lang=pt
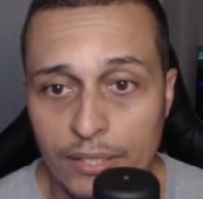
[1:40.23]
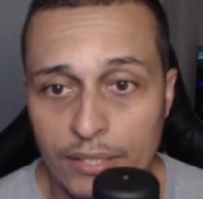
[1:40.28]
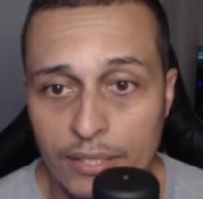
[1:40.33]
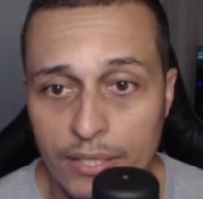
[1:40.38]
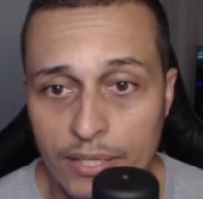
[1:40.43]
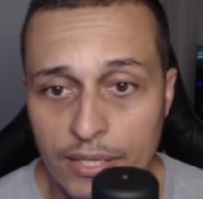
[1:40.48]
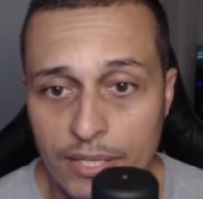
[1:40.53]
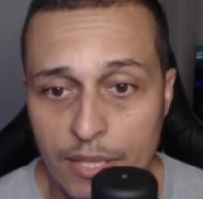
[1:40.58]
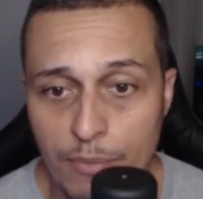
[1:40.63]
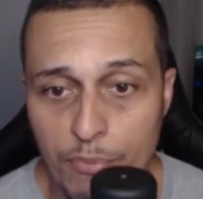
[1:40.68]

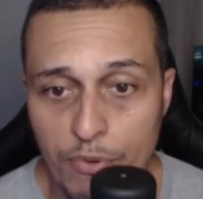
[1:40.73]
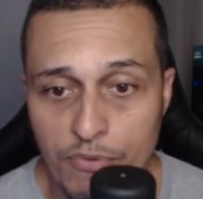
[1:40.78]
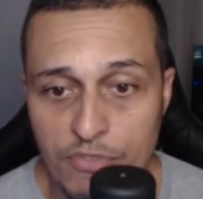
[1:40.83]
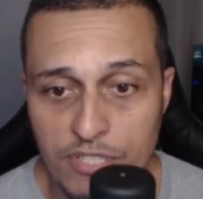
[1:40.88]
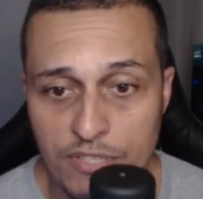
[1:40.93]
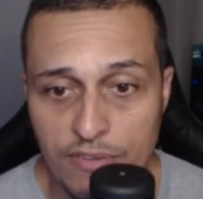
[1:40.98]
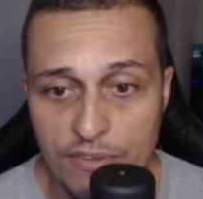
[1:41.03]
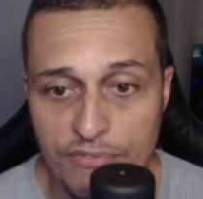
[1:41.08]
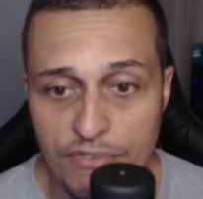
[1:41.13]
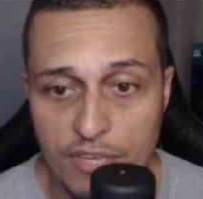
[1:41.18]
E é, depois
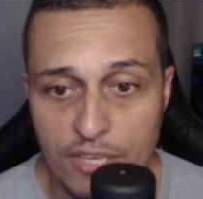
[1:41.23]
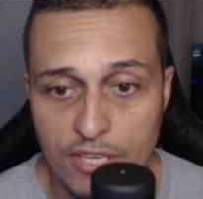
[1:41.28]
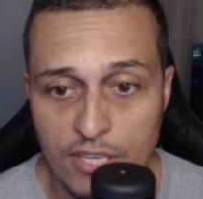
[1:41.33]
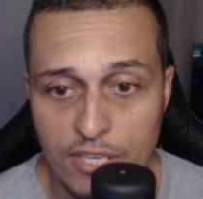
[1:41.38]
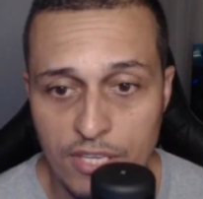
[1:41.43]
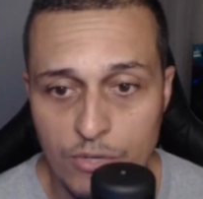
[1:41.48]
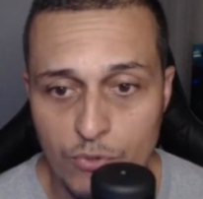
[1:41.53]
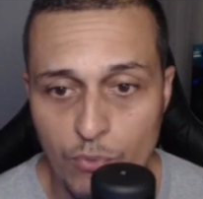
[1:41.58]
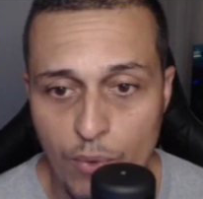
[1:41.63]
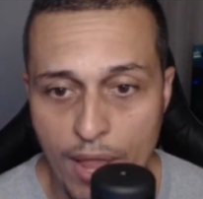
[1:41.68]
você vai vir aqui
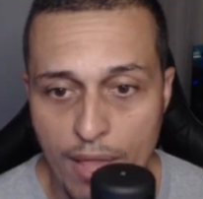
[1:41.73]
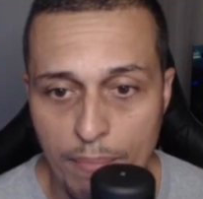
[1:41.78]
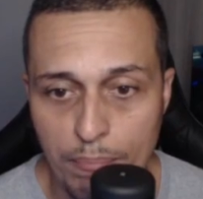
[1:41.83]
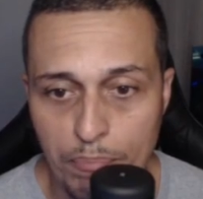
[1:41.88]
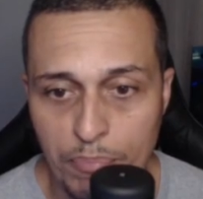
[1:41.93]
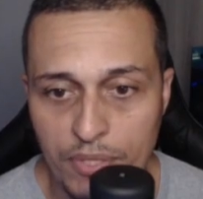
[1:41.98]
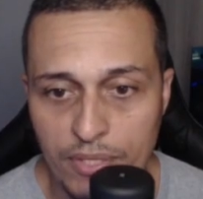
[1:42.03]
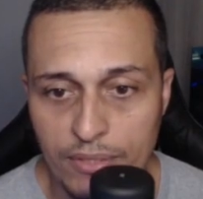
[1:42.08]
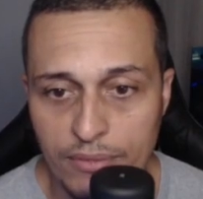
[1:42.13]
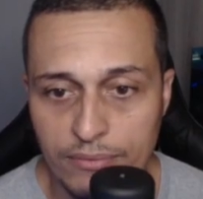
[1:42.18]
em
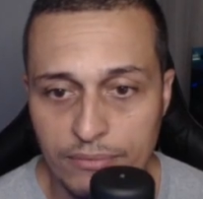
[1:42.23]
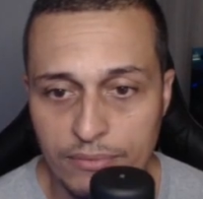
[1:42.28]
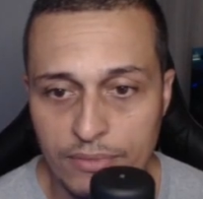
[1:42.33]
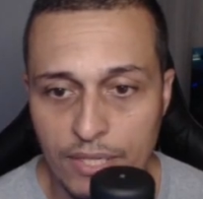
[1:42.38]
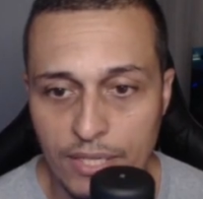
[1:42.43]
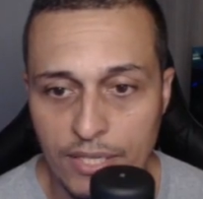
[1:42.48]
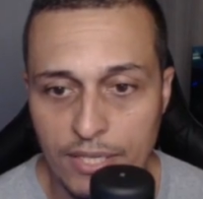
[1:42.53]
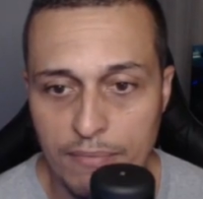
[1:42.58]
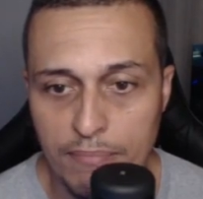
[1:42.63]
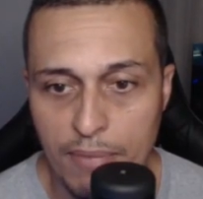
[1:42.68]
Ramp,
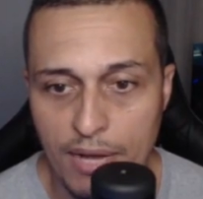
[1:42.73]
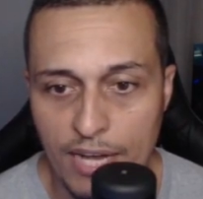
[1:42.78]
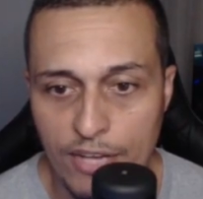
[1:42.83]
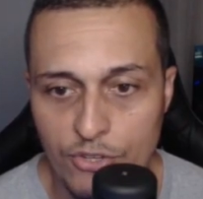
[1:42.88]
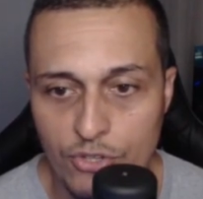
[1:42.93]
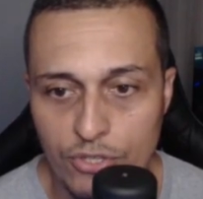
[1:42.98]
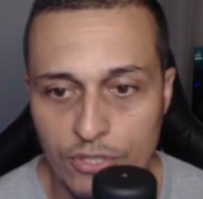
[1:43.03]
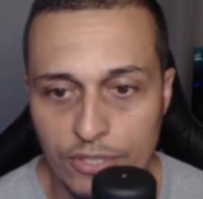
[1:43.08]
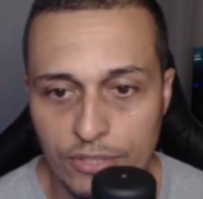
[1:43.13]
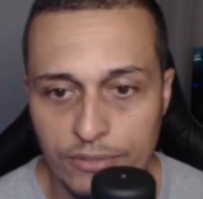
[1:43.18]
aqui
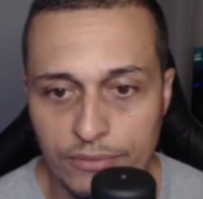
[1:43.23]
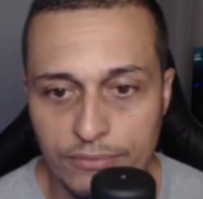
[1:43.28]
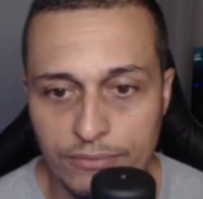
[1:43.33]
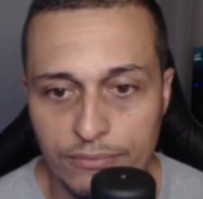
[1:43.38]
embaixo, ó.